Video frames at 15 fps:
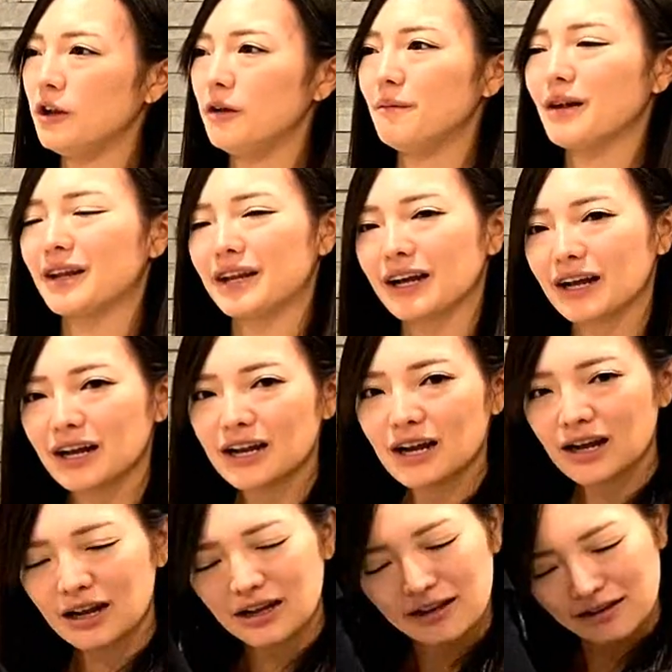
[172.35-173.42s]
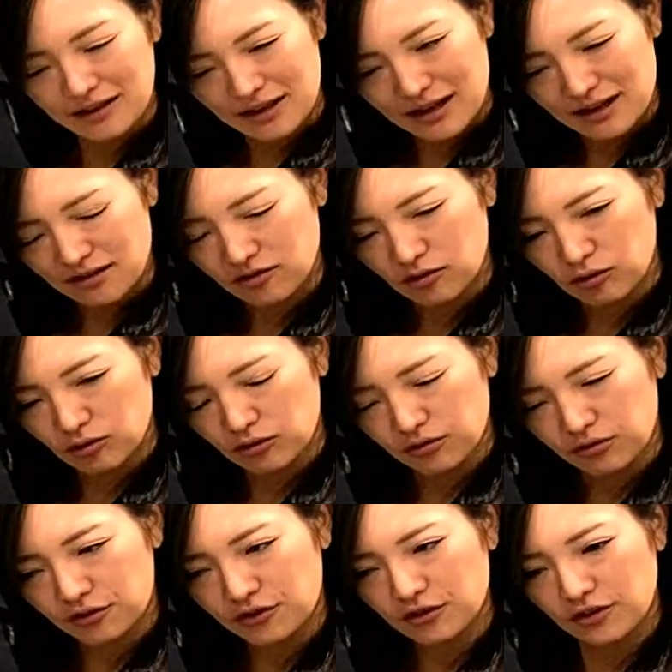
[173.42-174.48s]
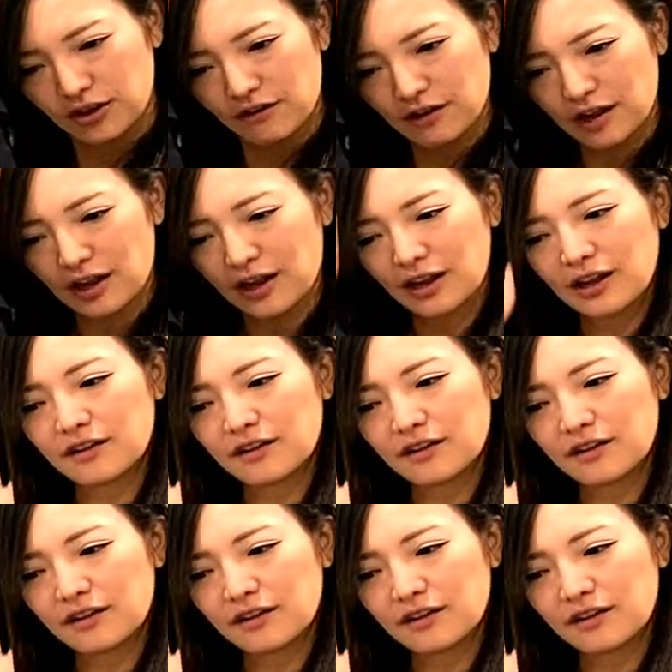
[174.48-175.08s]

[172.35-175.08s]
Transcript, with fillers: まあ、なかなかですねその普通では考